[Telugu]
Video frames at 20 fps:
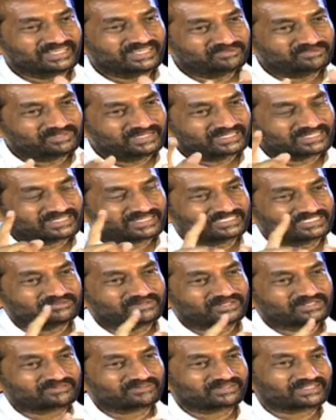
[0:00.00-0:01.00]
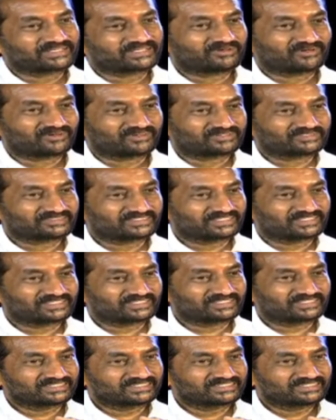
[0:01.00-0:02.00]
ఏం లేని గజ్వేల్కు రింగ్ రోడ్ వస్తుంది
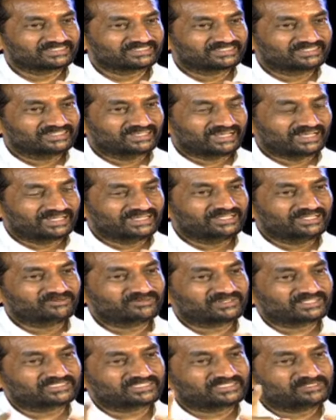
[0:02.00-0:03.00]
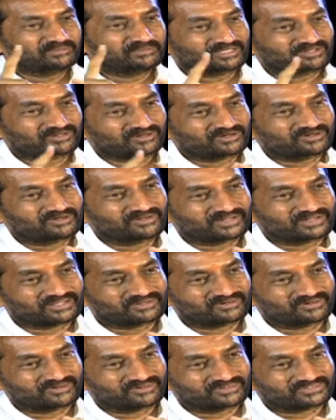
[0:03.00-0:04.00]
అన్నీ ఉన్న సిద్దిపేటకు రెండో రింగ్